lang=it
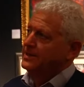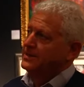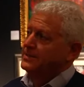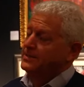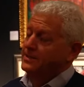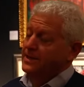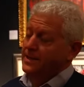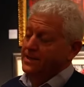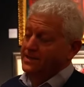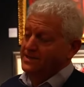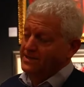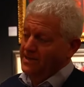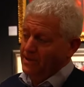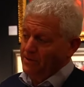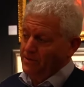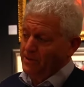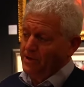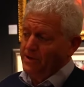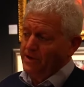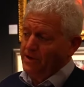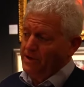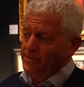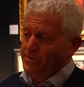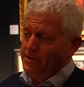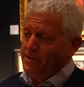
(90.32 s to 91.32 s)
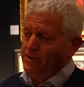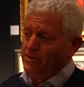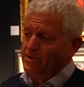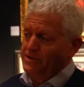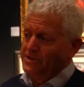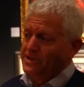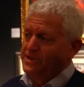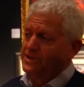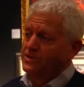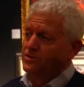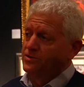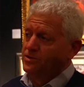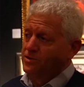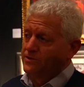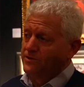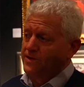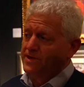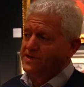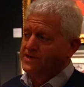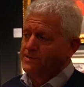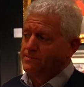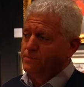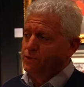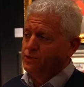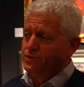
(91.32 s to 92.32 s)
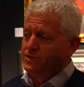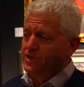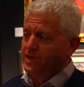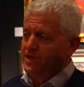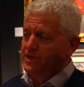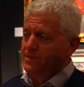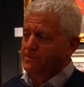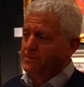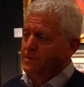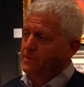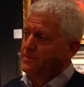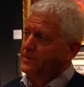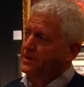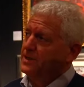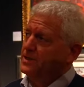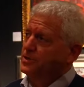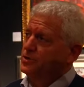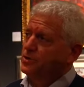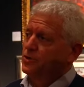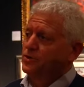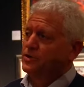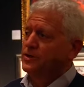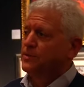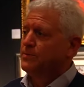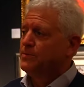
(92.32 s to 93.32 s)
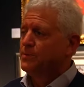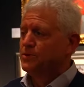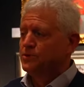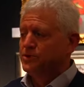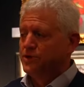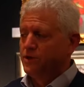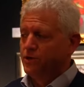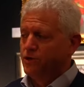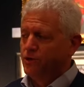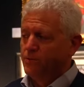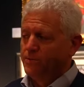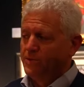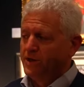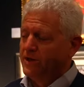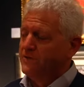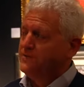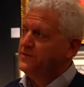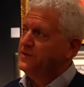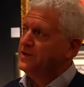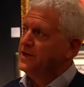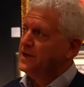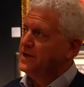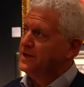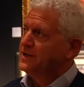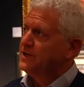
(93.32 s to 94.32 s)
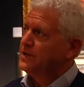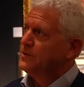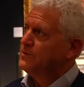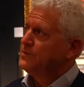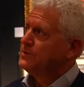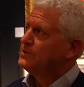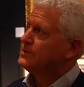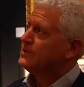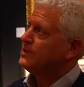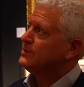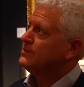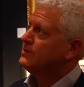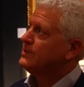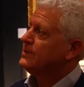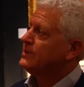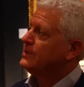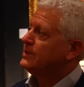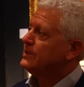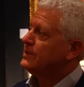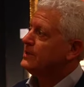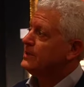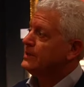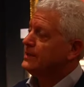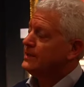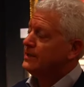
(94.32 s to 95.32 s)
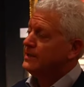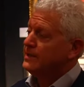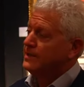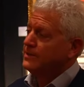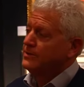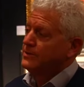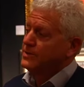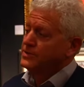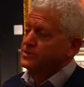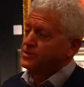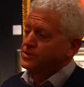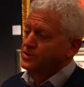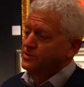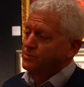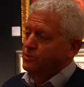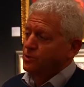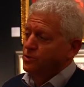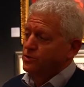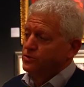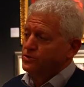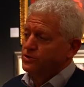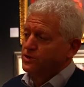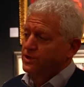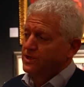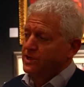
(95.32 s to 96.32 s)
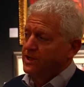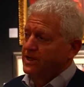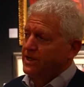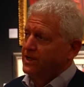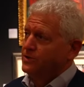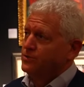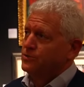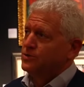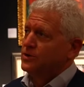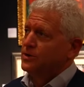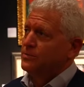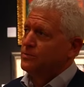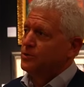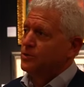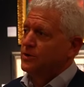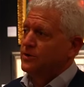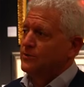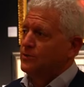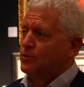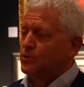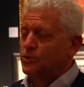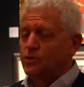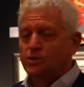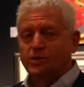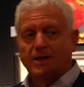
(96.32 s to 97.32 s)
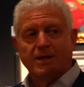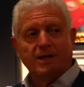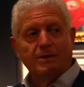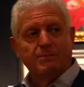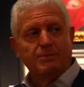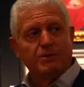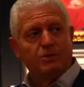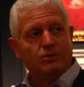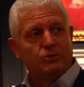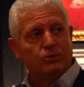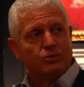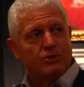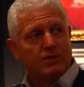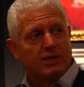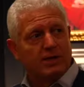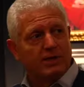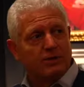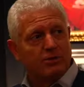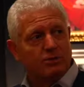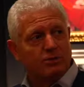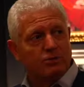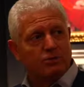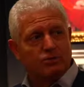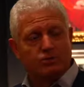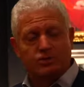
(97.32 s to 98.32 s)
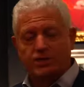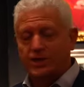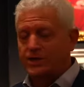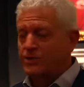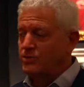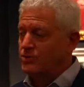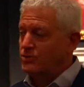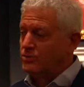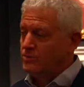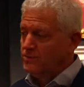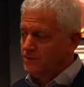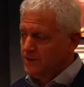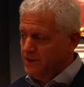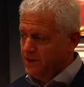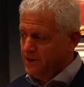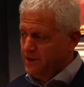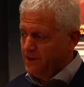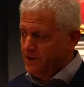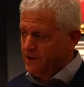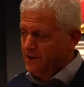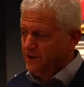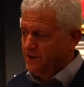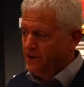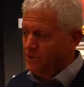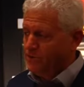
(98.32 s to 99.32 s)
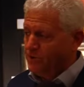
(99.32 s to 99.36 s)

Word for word: Del seguente dipinto esistono diversi bozzetti preparatori e poi c'è l'opera finale che è questa qui. questo si può considerare un capolavoro della pittura dell'Ottocento di